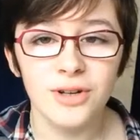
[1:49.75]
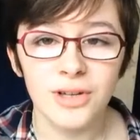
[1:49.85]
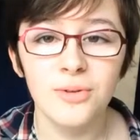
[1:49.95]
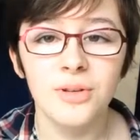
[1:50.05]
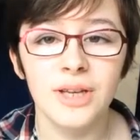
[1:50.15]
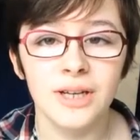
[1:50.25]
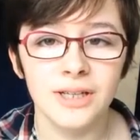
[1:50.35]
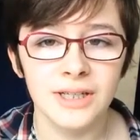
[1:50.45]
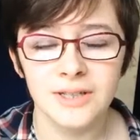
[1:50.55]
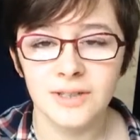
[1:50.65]
Je l'ai lu il y
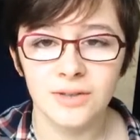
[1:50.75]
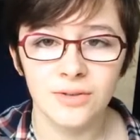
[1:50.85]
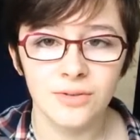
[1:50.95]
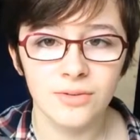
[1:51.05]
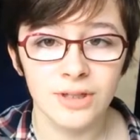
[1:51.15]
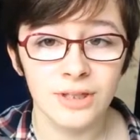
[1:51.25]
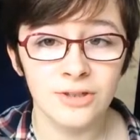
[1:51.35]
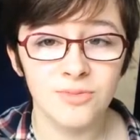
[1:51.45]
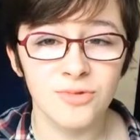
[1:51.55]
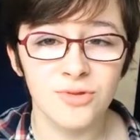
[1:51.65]
a 4-5 ans
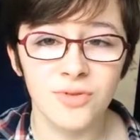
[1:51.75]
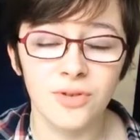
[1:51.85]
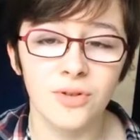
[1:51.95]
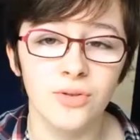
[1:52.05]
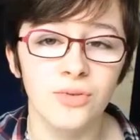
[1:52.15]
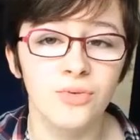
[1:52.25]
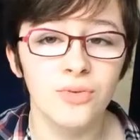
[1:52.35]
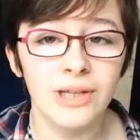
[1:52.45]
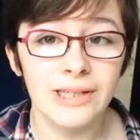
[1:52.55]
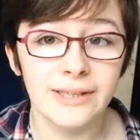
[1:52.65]
et je me souviens encore de
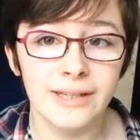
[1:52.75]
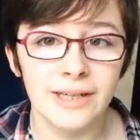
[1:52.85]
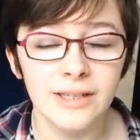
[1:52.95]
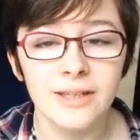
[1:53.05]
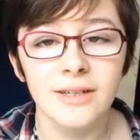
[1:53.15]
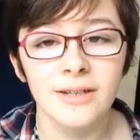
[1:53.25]
tous les détails